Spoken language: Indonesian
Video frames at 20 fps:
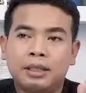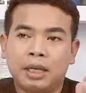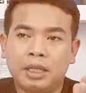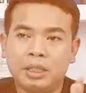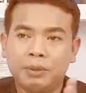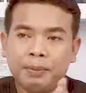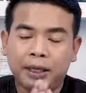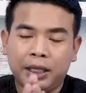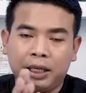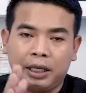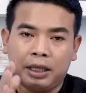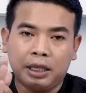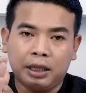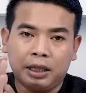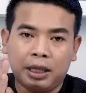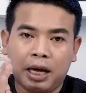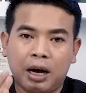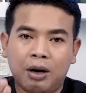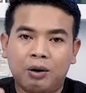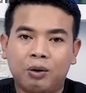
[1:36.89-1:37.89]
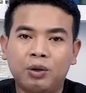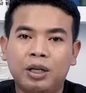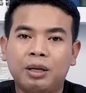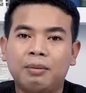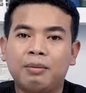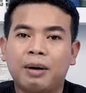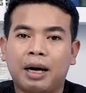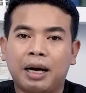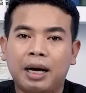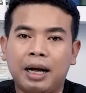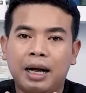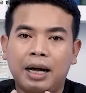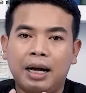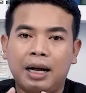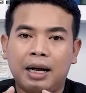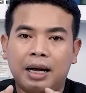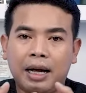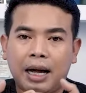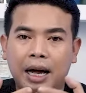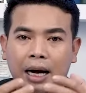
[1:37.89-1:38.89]
Jadi seperti kita tahu di mana
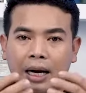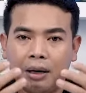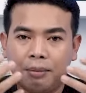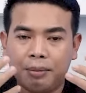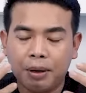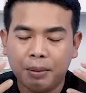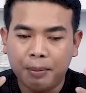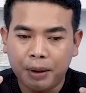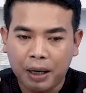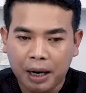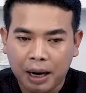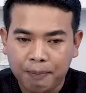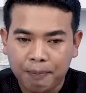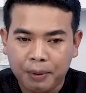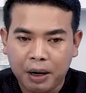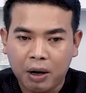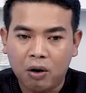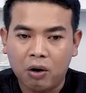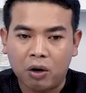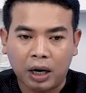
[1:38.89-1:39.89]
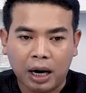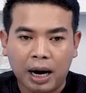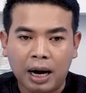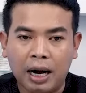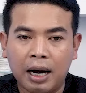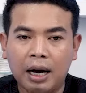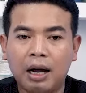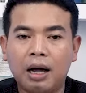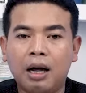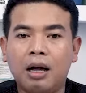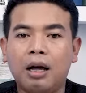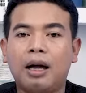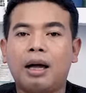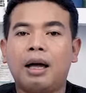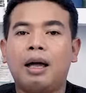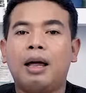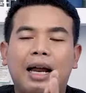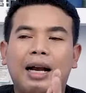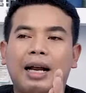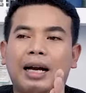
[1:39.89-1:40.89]
ada beberapa orang
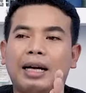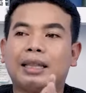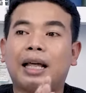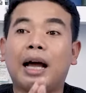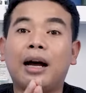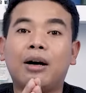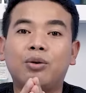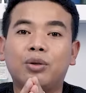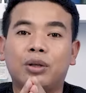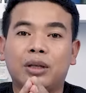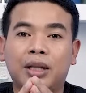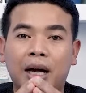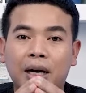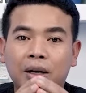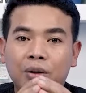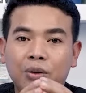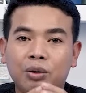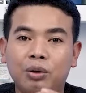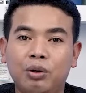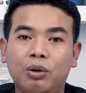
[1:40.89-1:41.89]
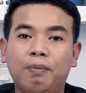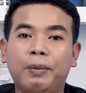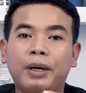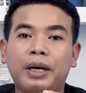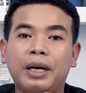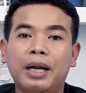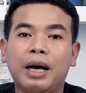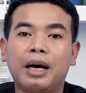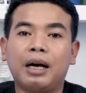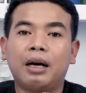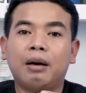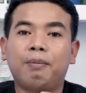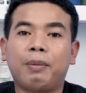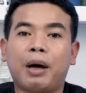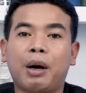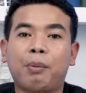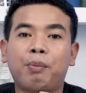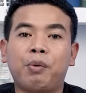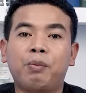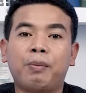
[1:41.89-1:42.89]
ada ketakutan untuk pindah ke
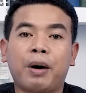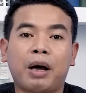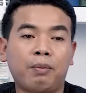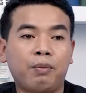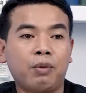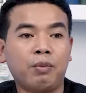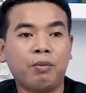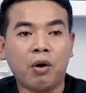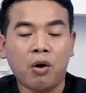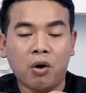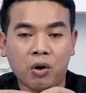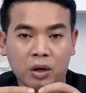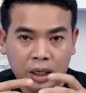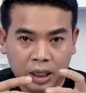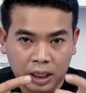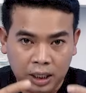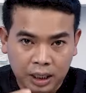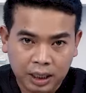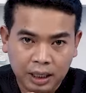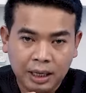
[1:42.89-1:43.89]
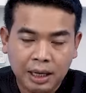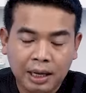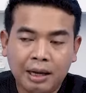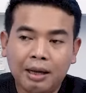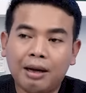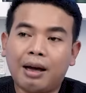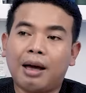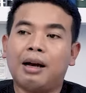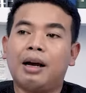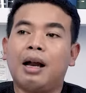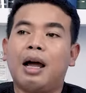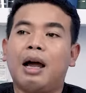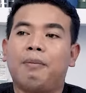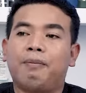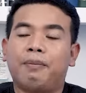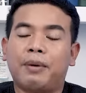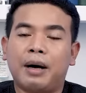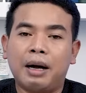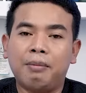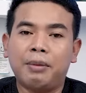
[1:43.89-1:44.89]
parfum-parfum ori karena
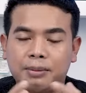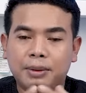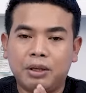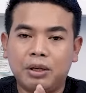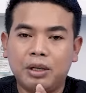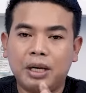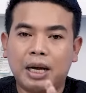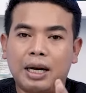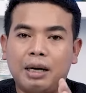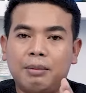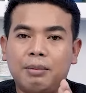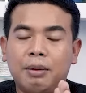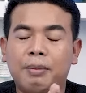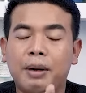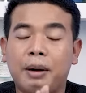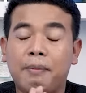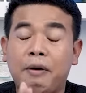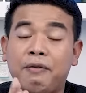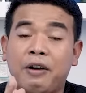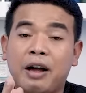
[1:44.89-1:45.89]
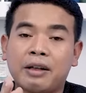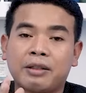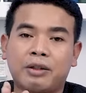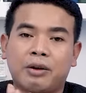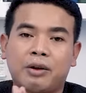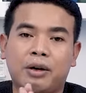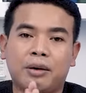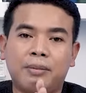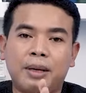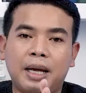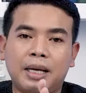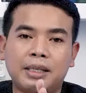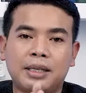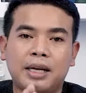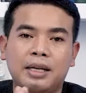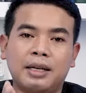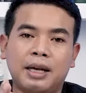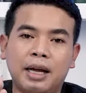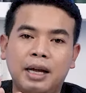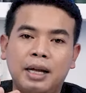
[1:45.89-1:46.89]
apa? Sebetulnya ada beberapa faktor
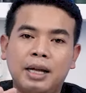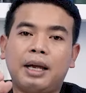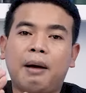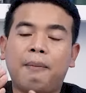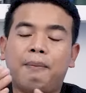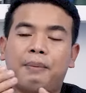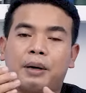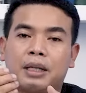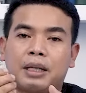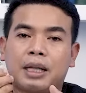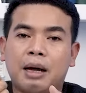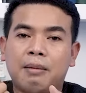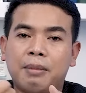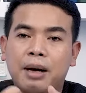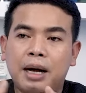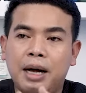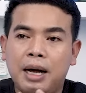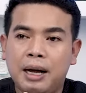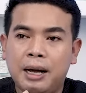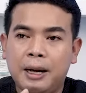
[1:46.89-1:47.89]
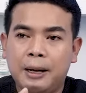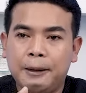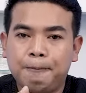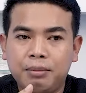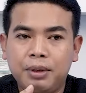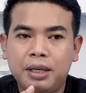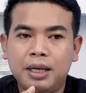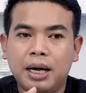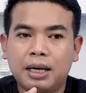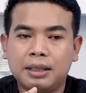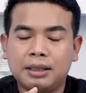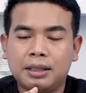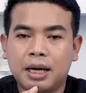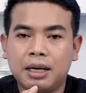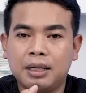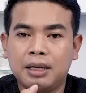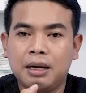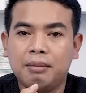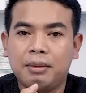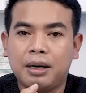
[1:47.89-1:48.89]
biasanya. Yang pertama,
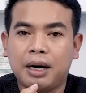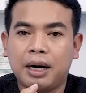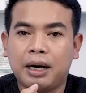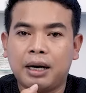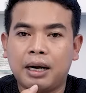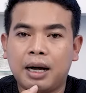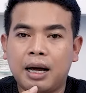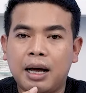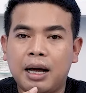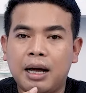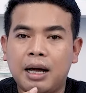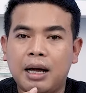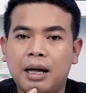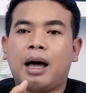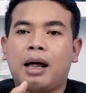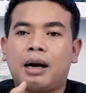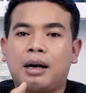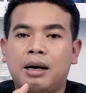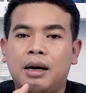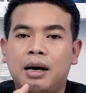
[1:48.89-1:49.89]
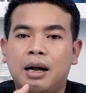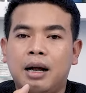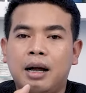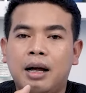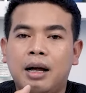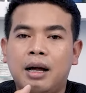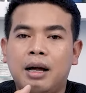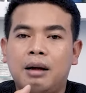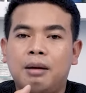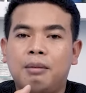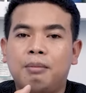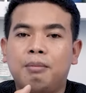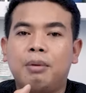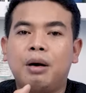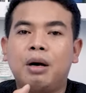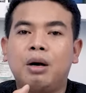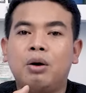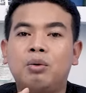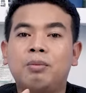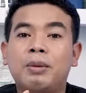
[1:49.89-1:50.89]
biasanya mereka karena
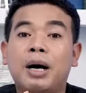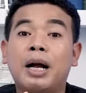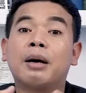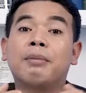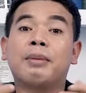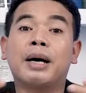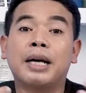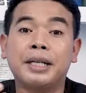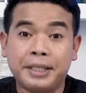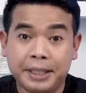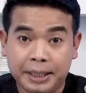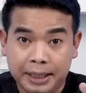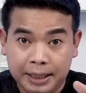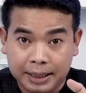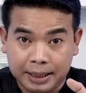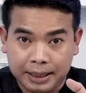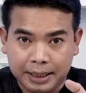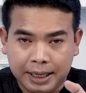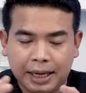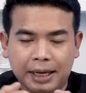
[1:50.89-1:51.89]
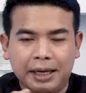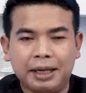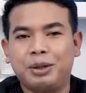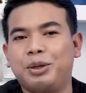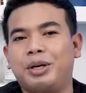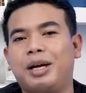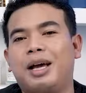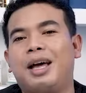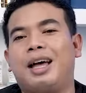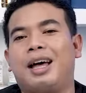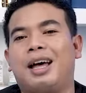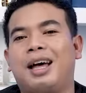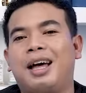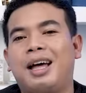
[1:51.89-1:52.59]
belum ada budget. Kayak gitu ya.